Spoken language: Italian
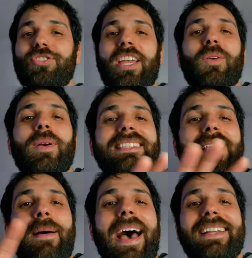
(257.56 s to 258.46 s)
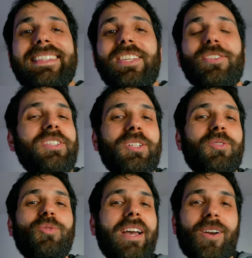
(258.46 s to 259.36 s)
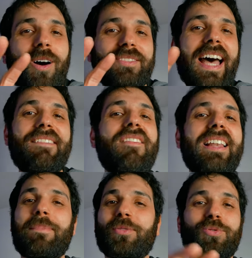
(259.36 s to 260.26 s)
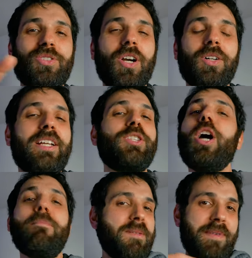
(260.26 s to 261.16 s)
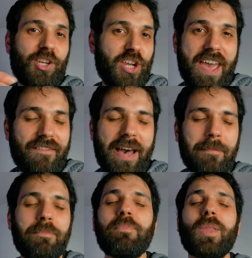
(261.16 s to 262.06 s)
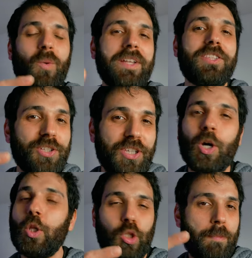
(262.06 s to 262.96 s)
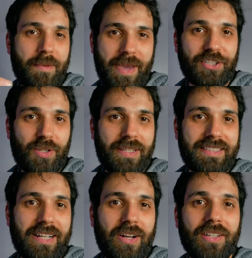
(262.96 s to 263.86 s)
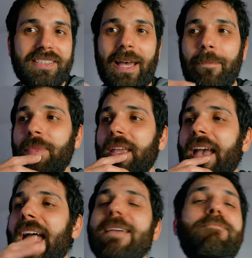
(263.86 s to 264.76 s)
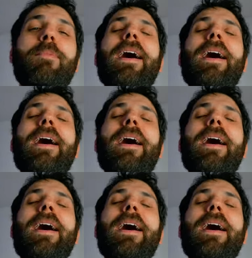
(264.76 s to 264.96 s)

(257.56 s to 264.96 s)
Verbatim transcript: Cioè, in questa parte io dico una cosa, aveva la presunzione, non mi piaceva, quindi io dico non mi piace questa cosa, e poi